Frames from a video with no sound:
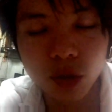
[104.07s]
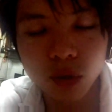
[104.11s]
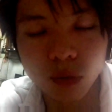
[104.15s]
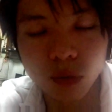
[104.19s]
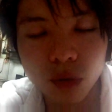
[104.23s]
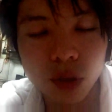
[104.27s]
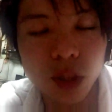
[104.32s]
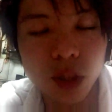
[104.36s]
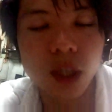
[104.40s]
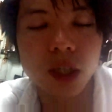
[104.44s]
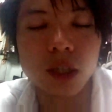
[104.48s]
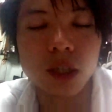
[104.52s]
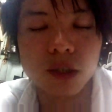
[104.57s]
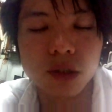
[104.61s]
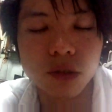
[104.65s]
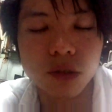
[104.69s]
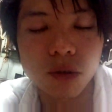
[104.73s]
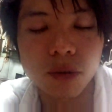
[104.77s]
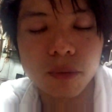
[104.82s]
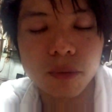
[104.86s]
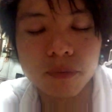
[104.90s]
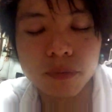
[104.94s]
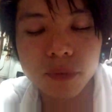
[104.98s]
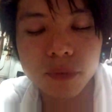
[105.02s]
らい残ってたんです
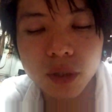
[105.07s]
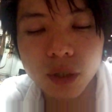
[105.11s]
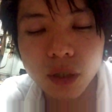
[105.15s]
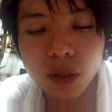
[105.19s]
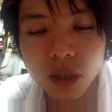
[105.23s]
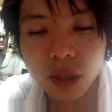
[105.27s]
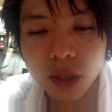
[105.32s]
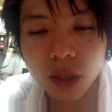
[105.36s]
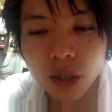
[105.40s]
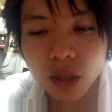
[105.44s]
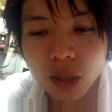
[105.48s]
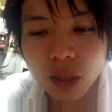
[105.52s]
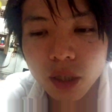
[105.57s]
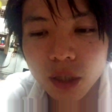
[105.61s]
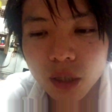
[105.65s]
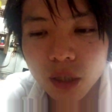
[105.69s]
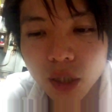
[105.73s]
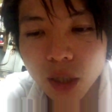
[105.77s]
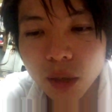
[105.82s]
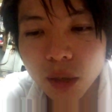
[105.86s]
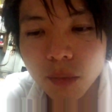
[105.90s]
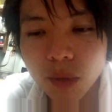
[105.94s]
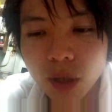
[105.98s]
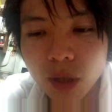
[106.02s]
よ
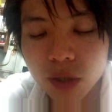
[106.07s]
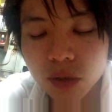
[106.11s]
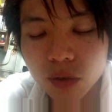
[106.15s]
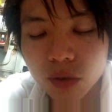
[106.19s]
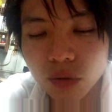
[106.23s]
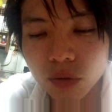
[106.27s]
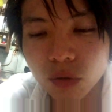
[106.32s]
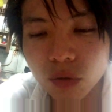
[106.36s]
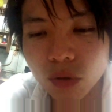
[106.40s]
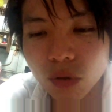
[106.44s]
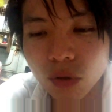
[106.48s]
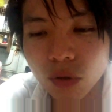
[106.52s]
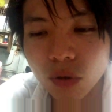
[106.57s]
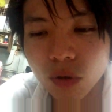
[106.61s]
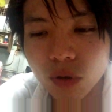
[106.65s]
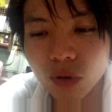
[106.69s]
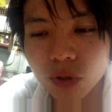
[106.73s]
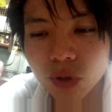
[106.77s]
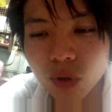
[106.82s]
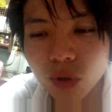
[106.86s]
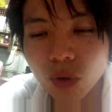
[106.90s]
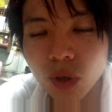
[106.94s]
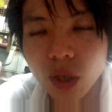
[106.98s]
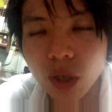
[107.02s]
でまあそ
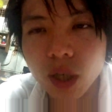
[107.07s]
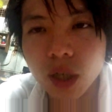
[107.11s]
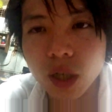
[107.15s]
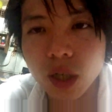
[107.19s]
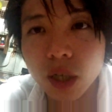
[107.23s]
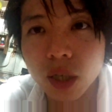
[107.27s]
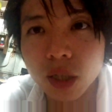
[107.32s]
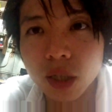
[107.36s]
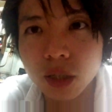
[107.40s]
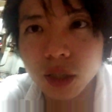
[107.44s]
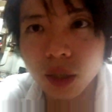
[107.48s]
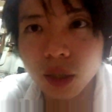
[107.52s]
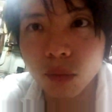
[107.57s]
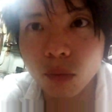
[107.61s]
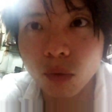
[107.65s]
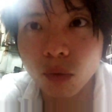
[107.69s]
のしょうがないからじゃあ